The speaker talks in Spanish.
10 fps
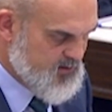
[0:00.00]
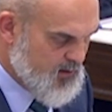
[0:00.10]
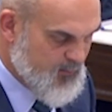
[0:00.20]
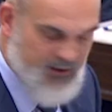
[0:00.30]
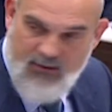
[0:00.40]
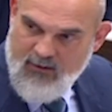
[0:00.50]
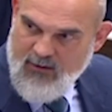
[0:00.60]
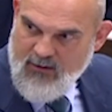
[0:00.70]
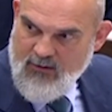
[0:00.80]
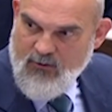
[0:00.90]
La primera, la
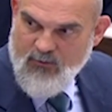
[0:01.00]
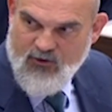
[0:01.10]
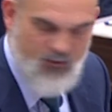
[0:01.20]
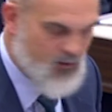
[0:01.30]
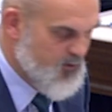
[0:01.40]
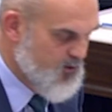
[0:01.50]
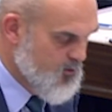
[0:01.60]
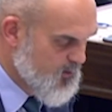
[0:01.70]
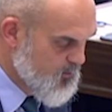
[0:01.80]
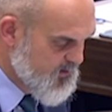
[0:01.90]
que comentó mi compañero
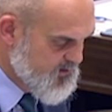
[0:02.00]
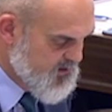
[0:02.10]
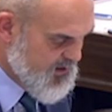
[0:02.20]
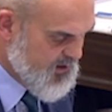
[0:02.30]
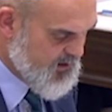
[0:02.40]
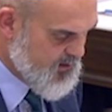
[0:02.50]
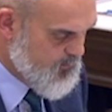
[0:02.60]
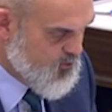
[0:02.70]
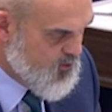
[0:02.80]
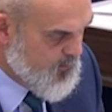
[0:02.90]
Manuel Mariscal, de que en el
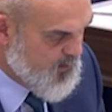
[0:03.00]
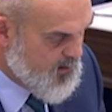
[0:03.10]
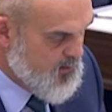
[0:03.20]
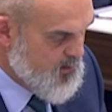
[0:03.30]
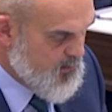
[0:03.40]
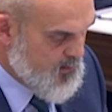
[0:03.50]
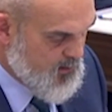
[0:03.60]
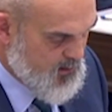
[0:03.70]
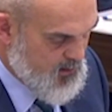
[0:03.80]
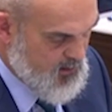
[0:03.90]
programa
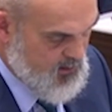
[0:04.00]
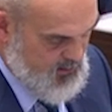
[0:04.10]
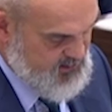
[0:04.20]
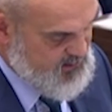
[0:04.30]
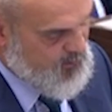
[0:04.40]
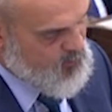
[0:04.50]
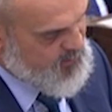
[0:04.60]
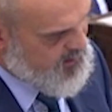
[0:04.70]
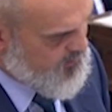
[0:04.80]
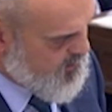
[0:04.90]
eh, que se estaba
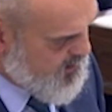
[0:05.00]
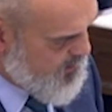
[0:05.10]
comentando en aquel